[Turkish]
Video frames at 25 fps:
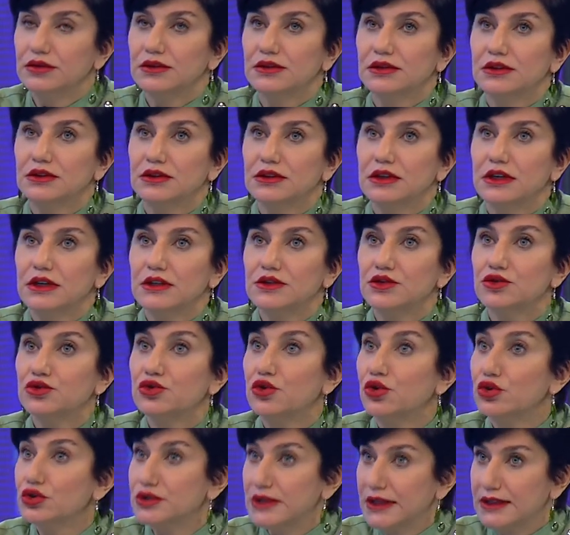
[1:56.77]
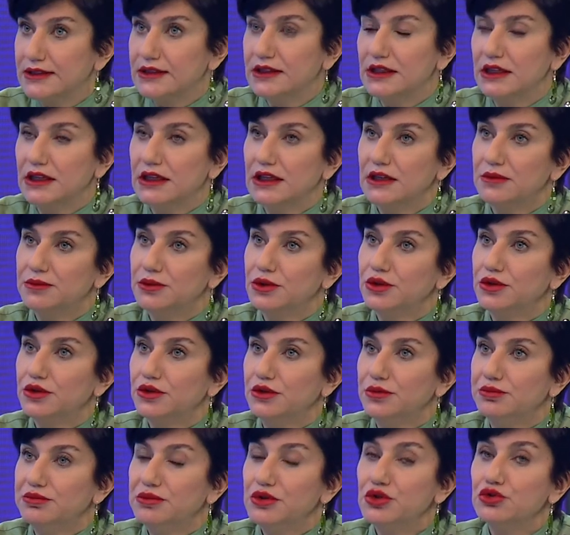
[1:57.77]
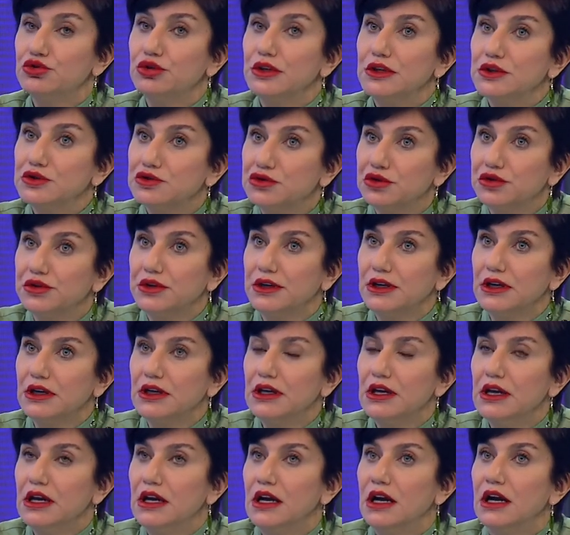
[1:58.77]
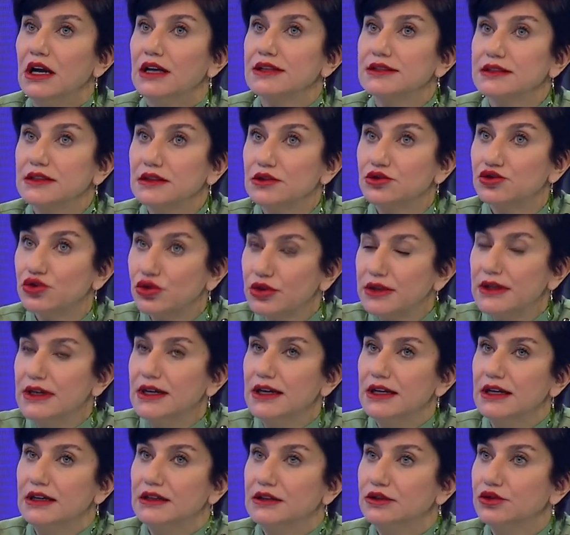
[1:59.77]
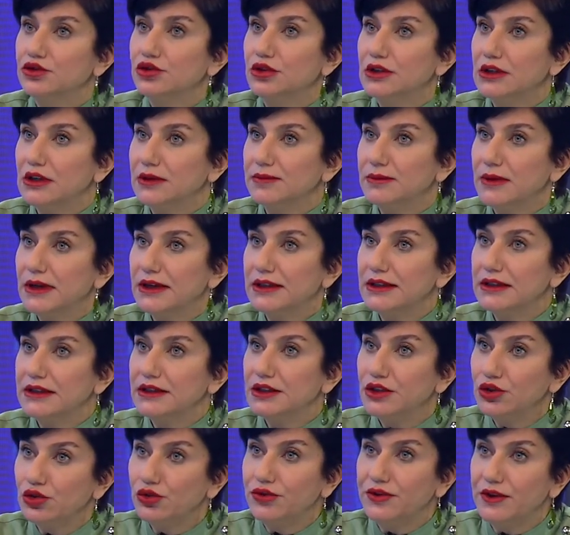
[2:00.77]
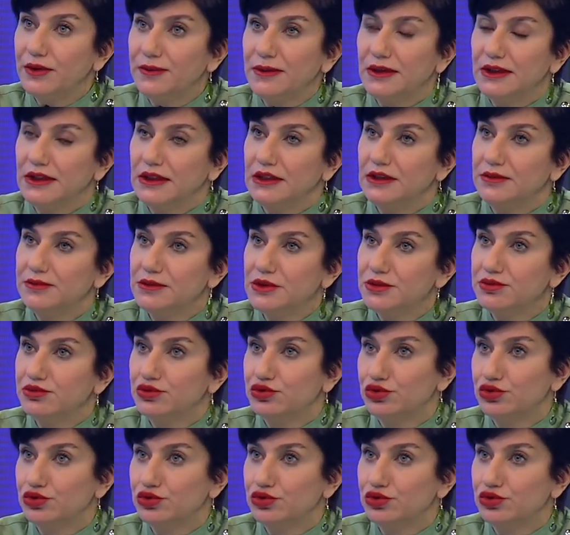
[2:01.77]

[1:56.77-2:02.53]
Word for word: Ondan sonra göz etkilenebiliyor. Bir süre sonra hastalık çok ilerlediği dönemlerde rinofima dediğimiz